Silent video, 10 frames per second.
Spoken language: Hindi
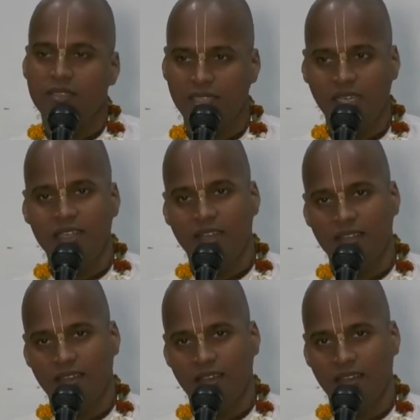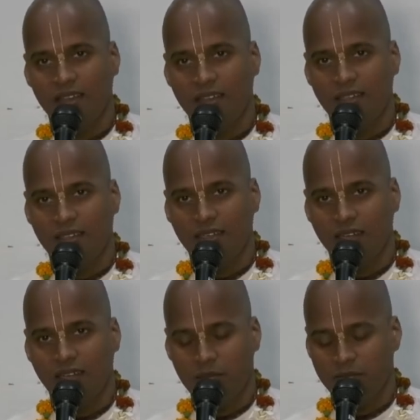दिया जाता है
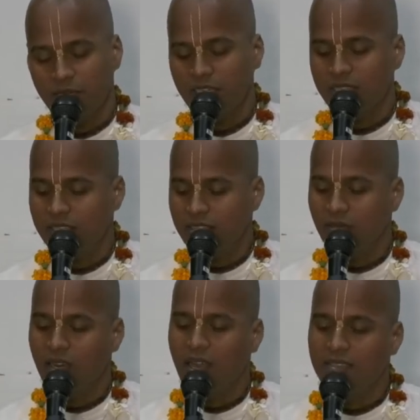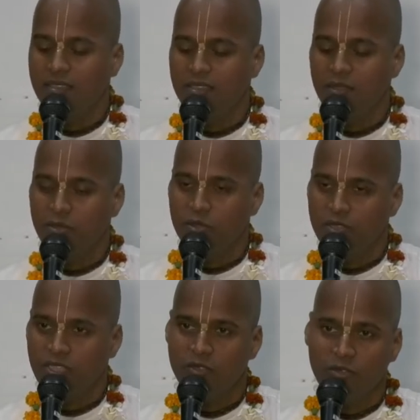परीक्षित महाराज ने जब
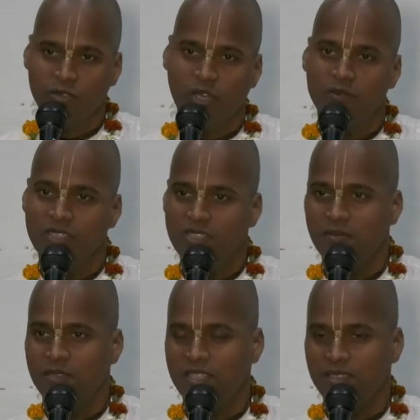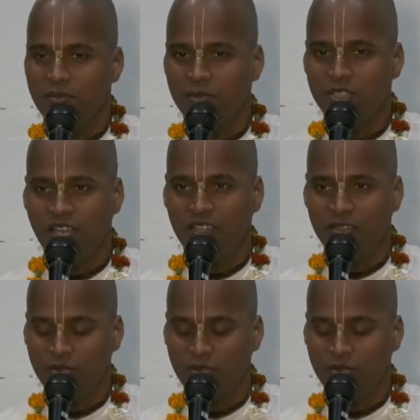सुखदेव गोस्वामी से प्रश्न पूछा